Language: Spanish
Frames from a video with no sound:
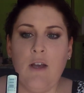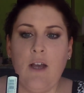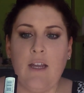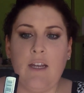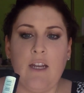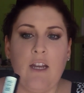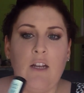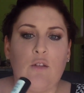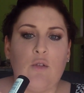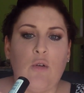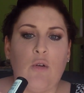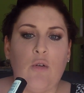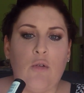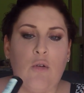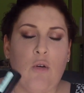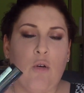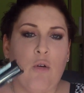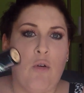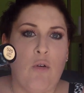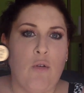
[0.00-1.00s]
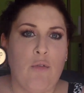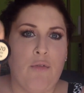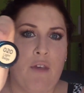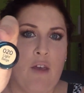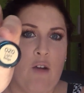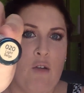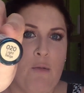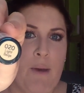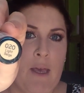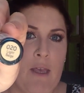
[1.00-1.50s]
en el tono
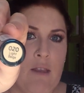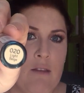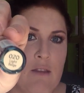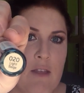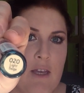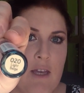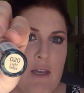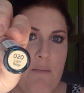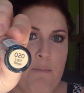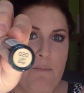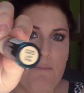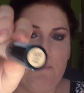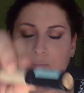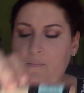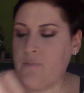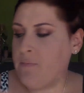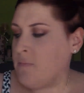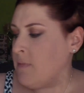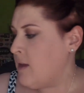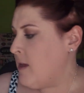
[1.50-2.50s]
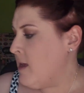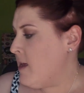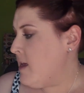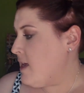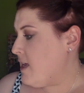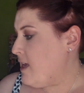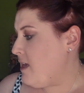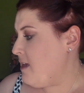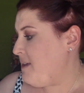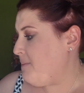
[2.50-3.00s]
020.
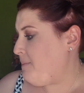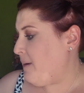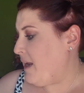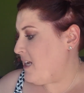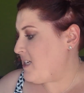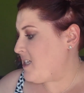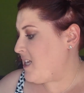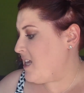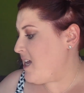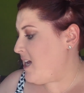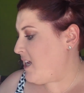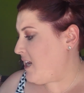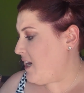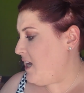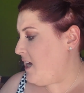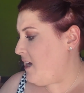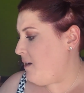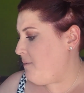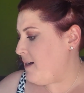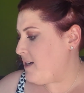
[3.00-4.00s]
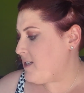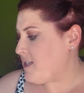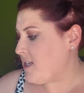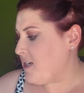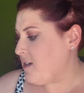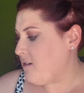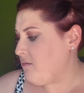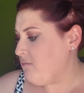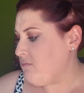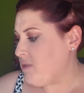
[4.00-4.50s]
Y para sellar la
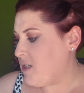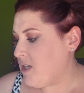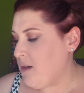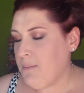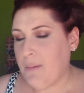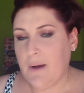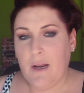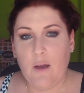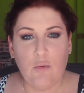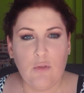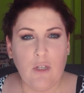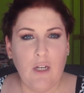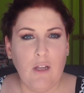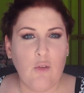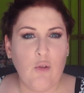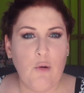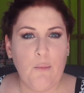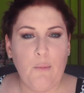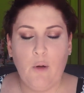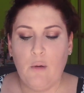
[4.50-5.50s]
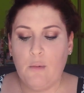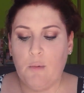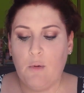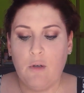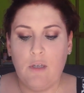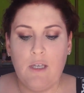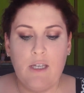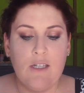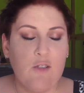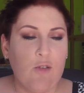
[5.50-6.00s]
base siempre utilizo polvo
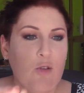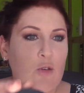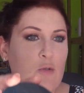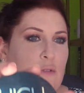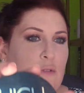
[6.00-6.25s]
y estoy